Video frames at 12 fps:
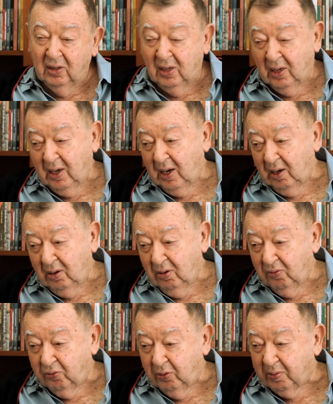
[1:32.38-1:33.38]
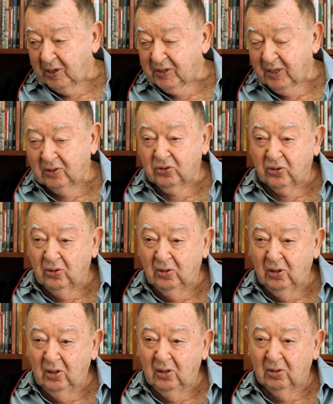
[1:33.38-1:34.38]
De lá fui para Santos,
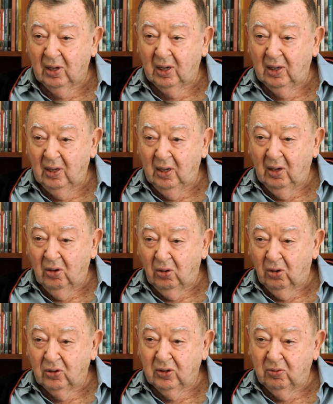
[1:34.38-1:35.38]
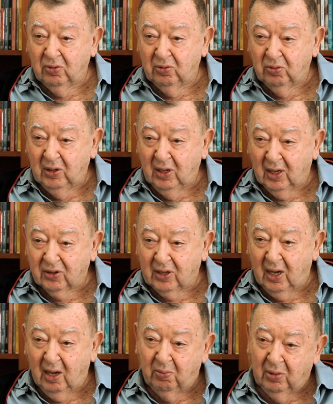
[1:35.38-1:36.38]
né? Onde vivi
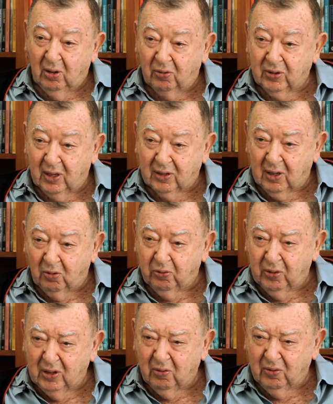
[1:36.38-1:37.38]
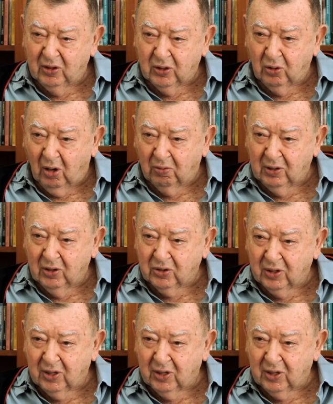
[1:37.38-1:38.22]
até, 19, até o fim de 29, início de